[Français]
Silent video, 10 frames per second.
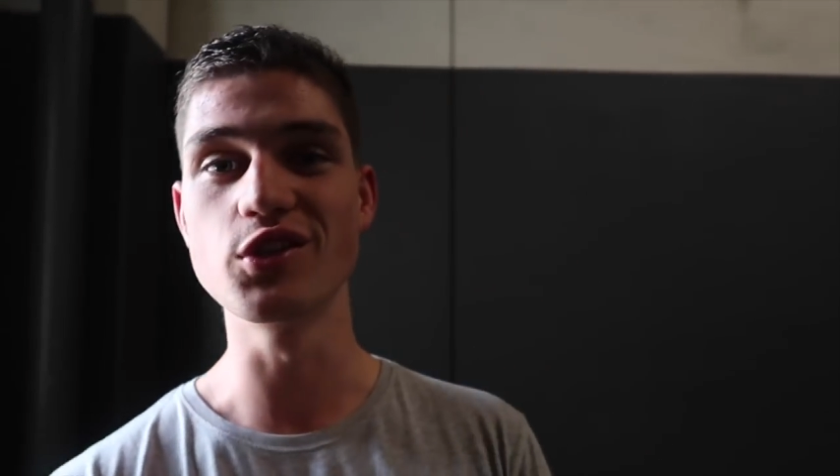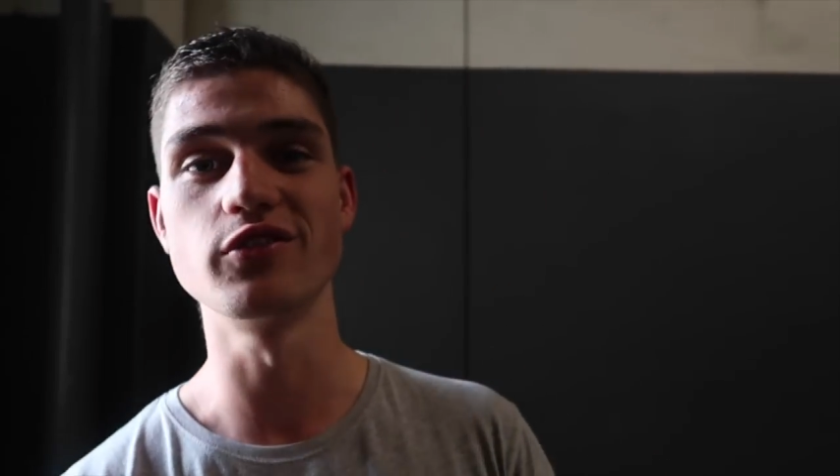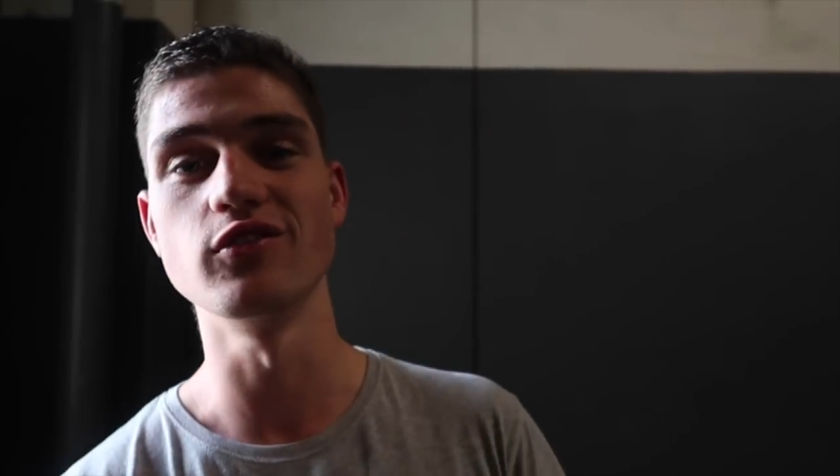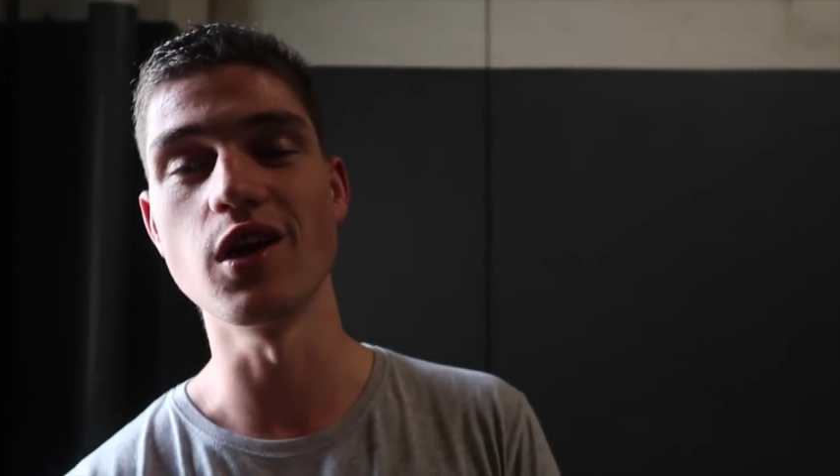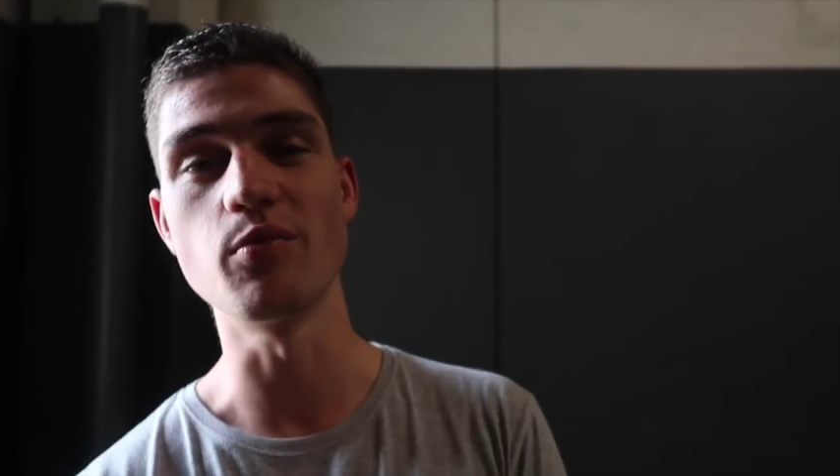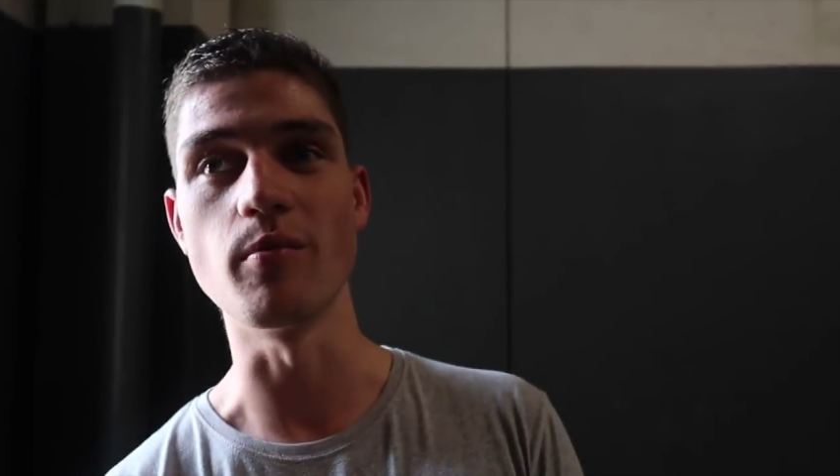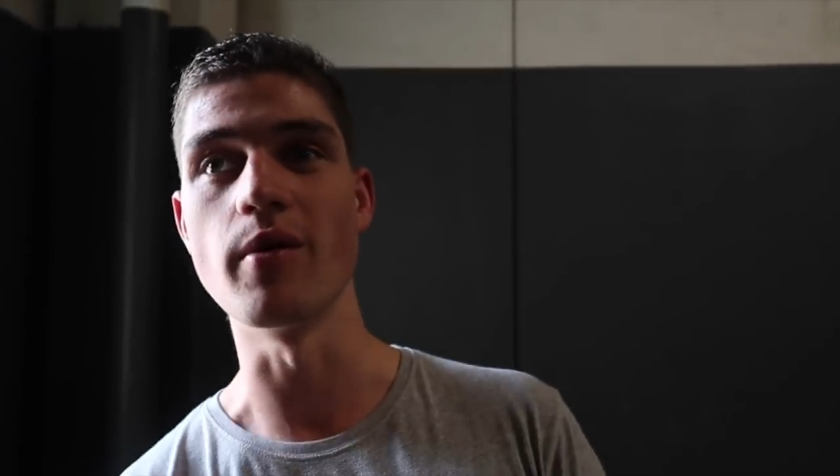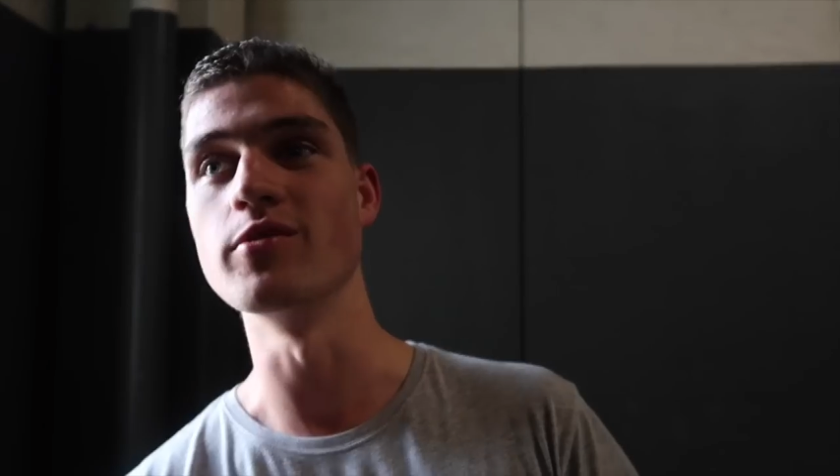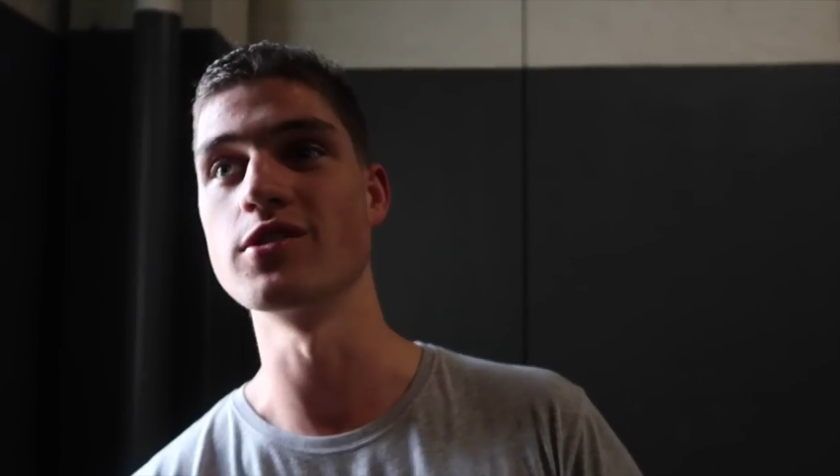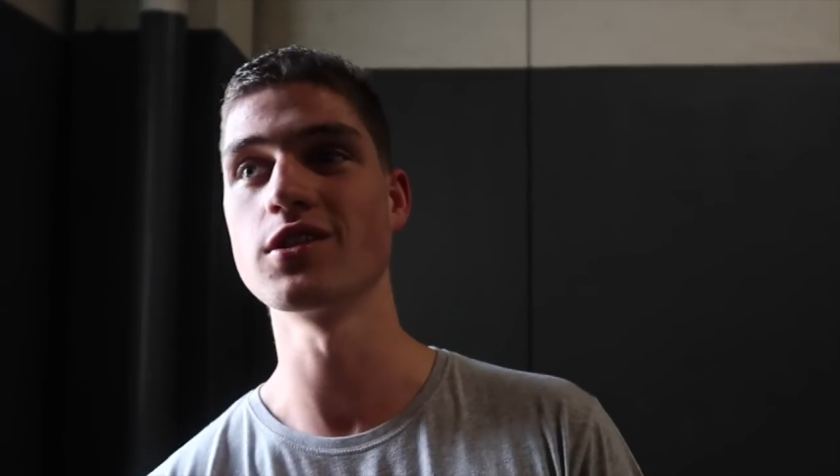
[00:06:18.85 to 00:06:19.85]
je suis là pour
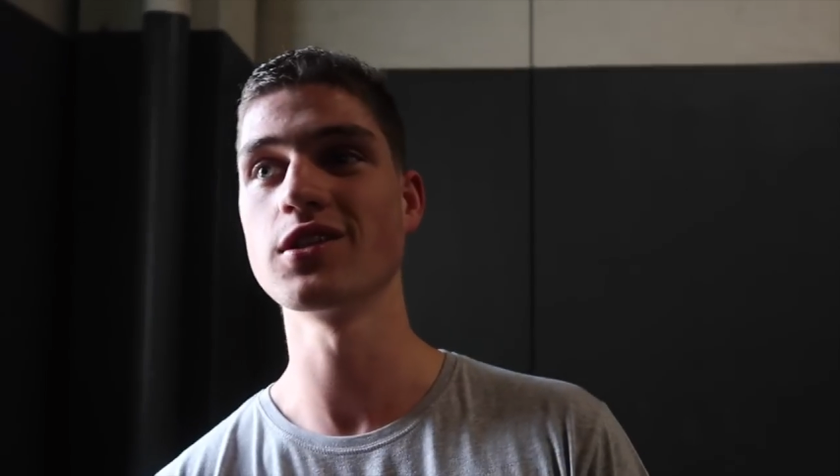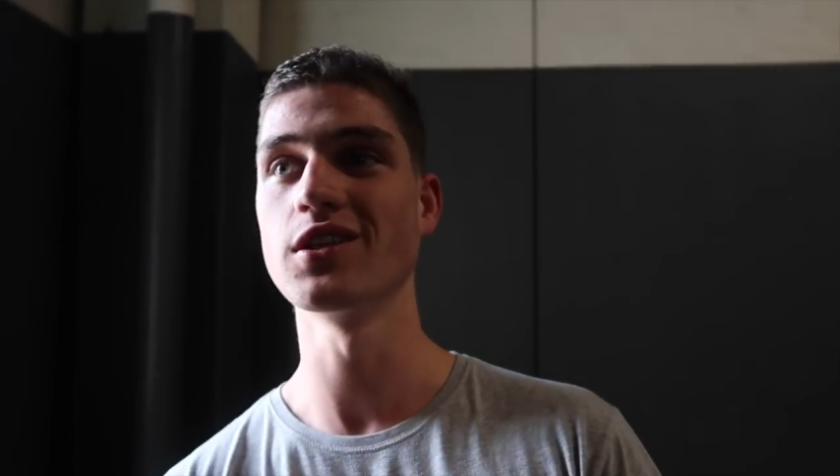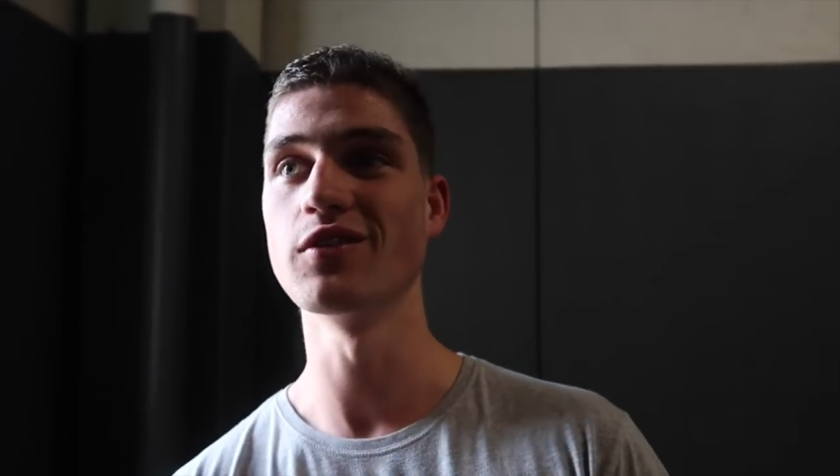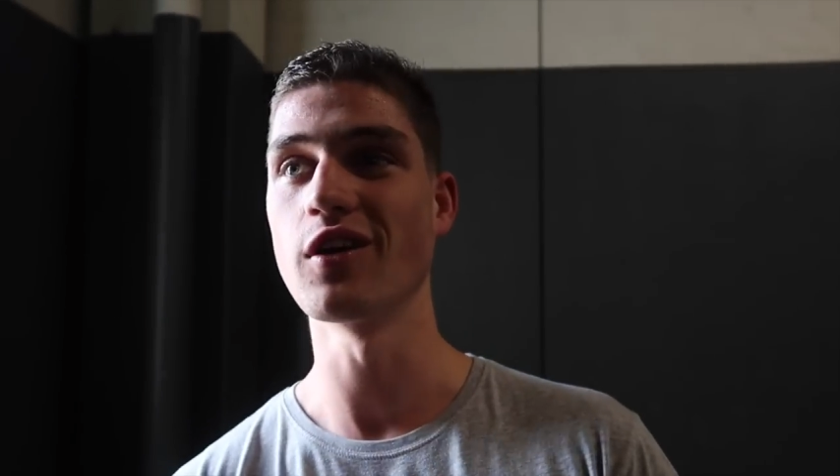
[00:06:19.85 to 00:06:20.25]
m'amuser,